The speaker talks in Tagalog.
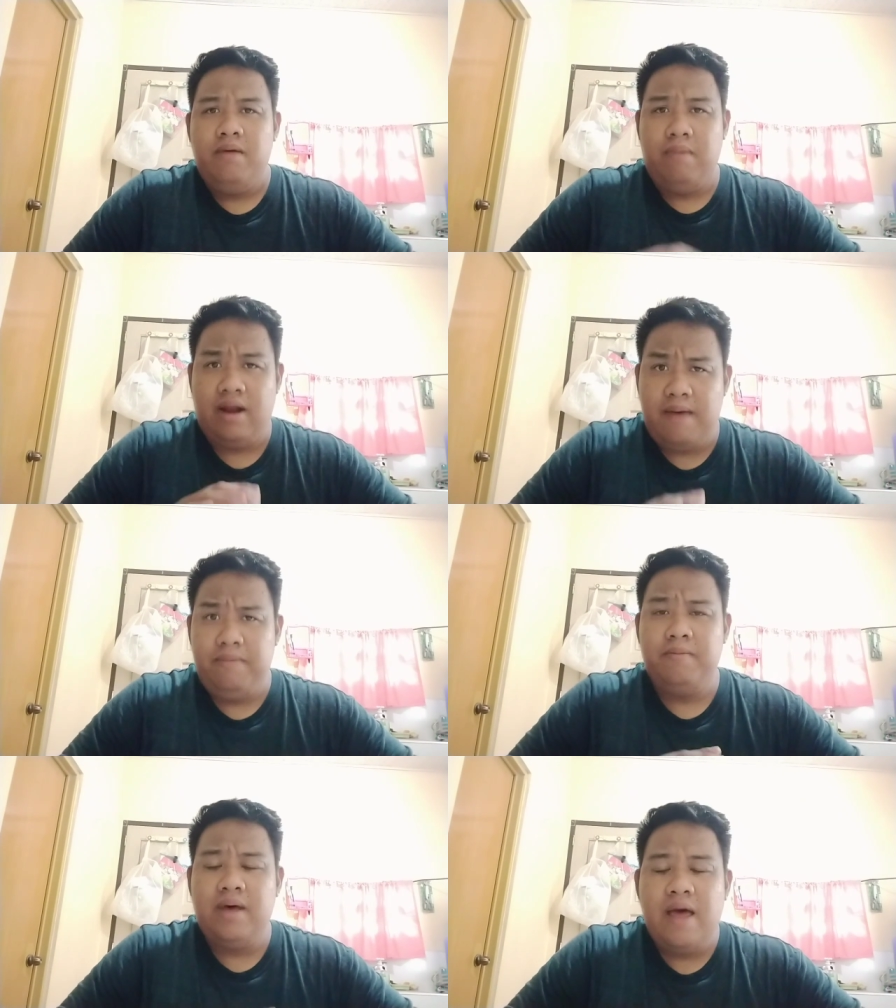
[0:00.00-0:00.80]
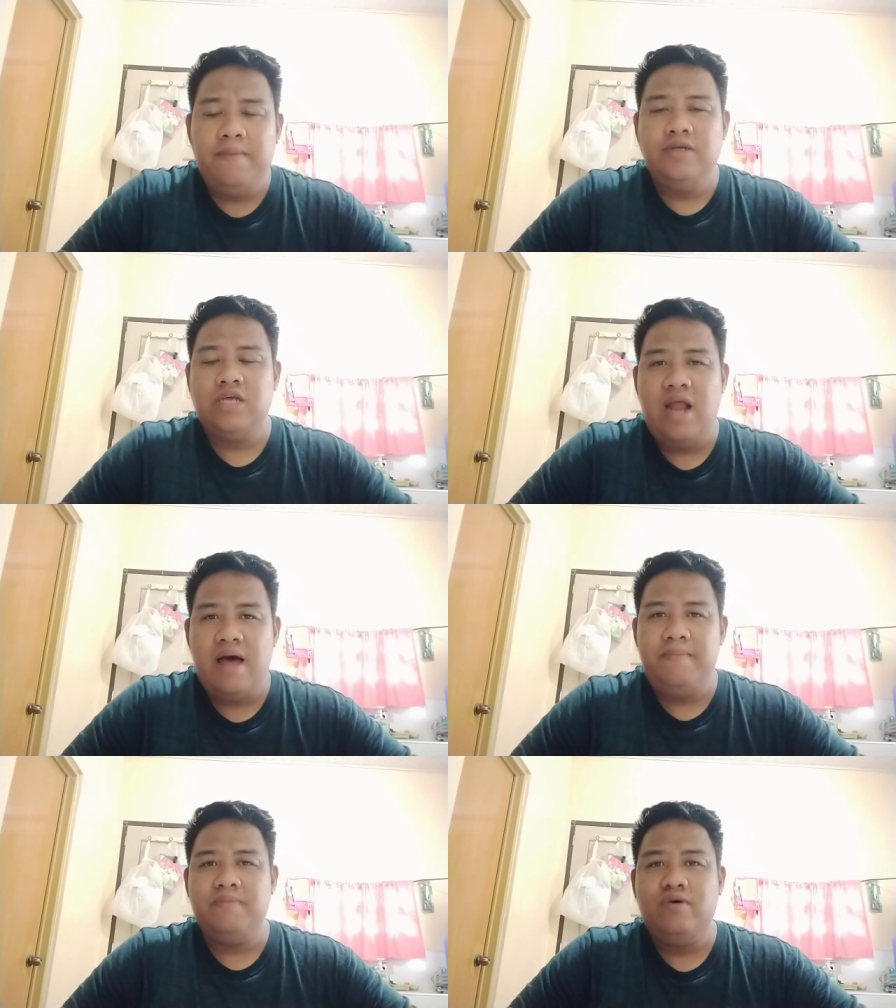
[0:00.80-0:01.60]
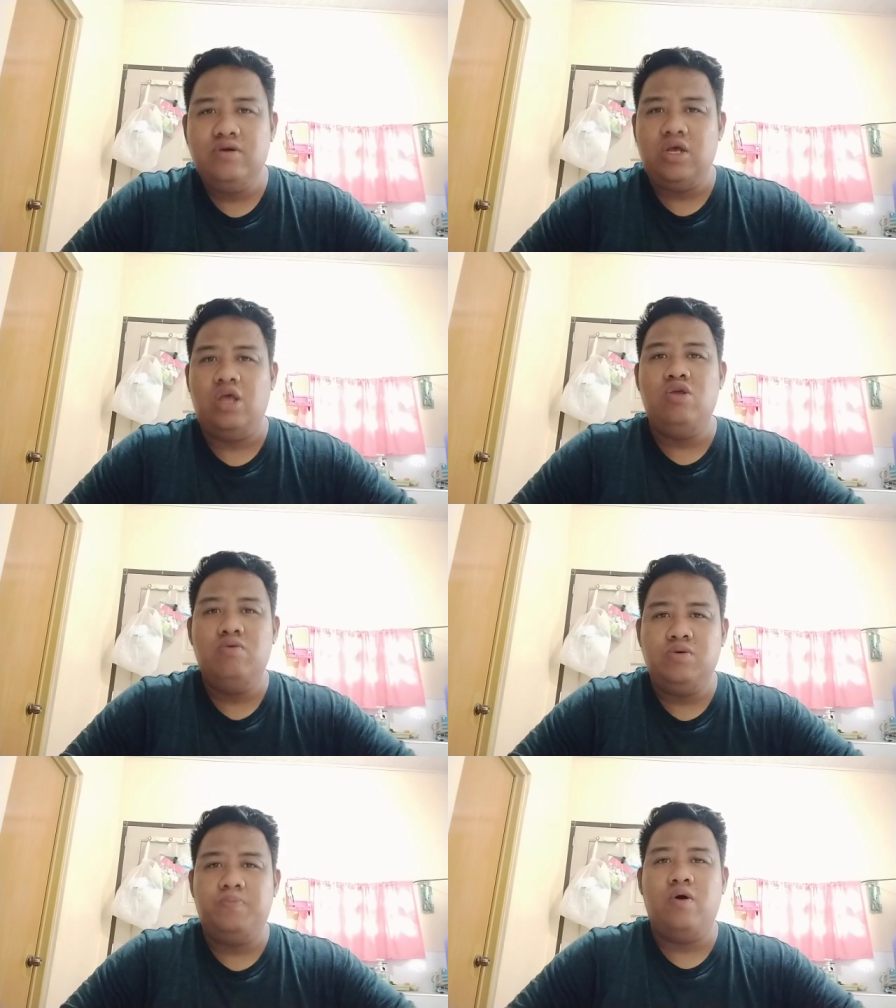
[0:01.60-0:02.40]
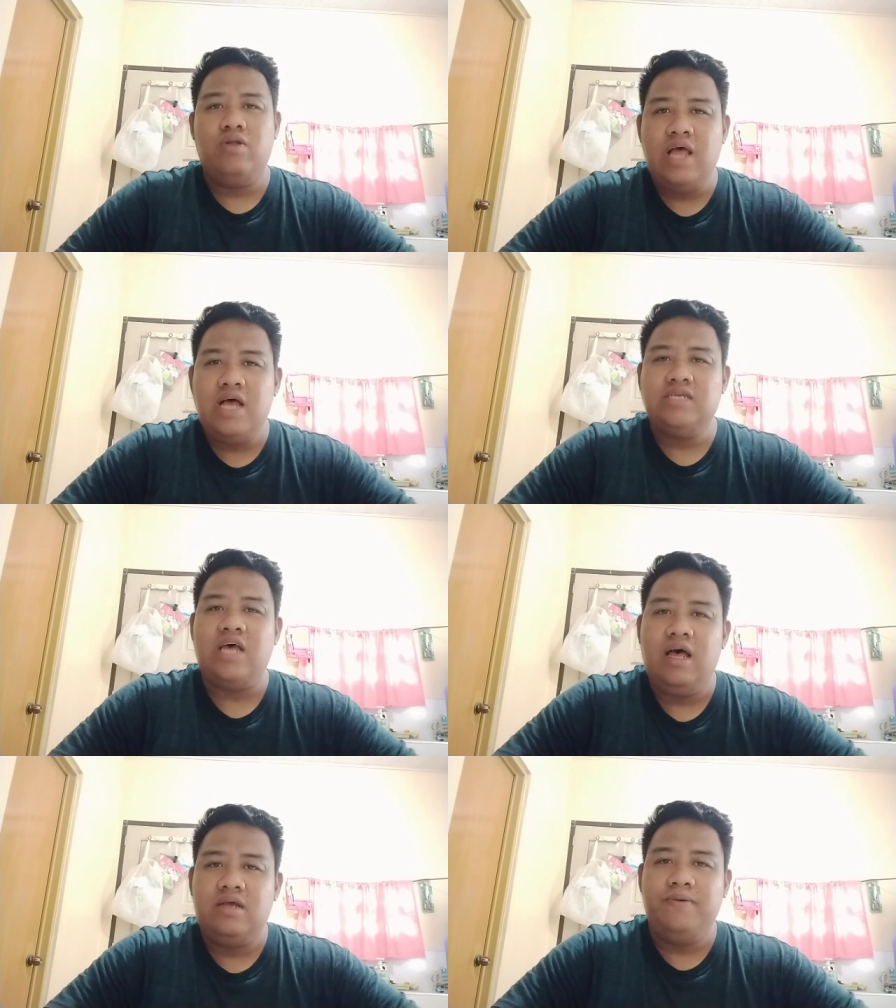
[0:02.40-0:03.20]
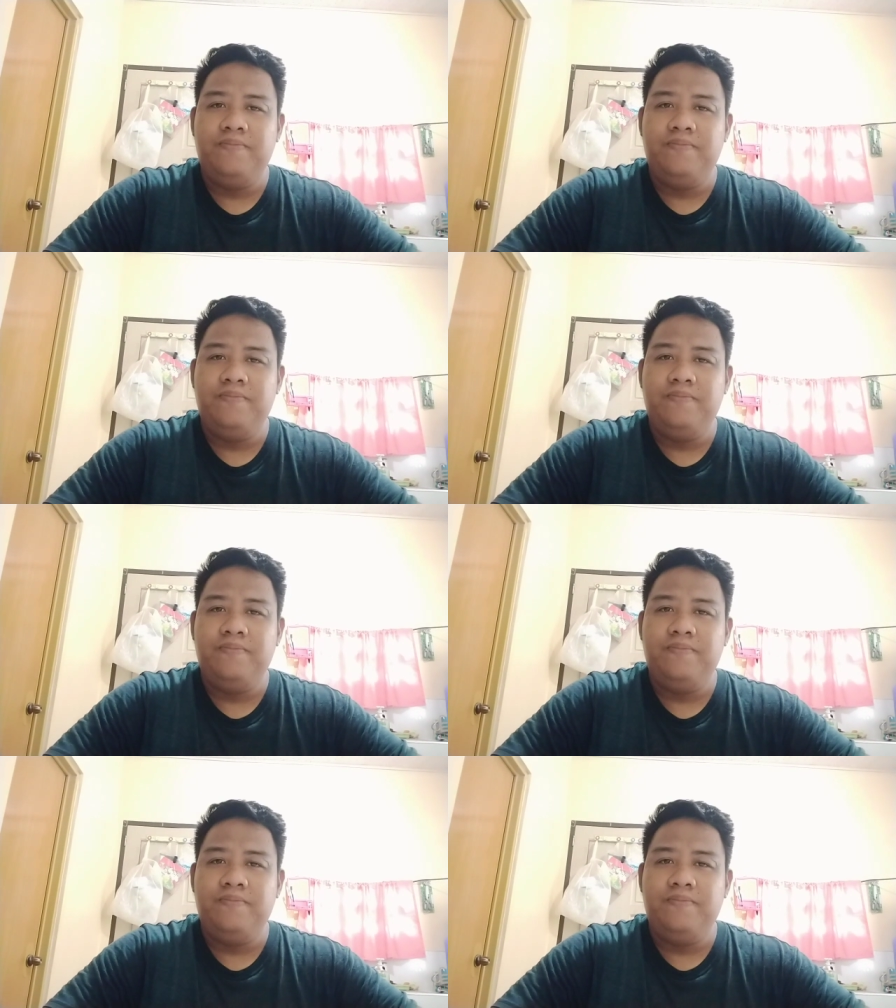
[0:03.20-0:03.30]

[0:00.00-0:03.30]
Maraming maraming salamat po sa inyong suporta sa ating